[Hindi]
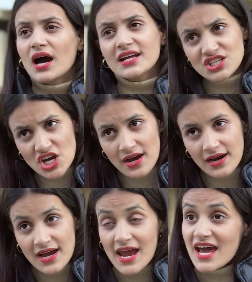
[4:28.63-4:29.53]
अच्छा
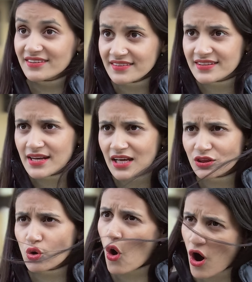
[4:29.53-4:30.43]
ऐसी जिल्लत
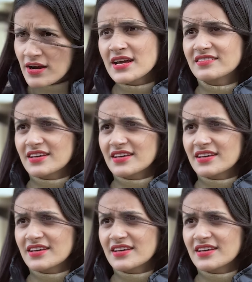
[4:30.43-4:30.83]
तो और नहीं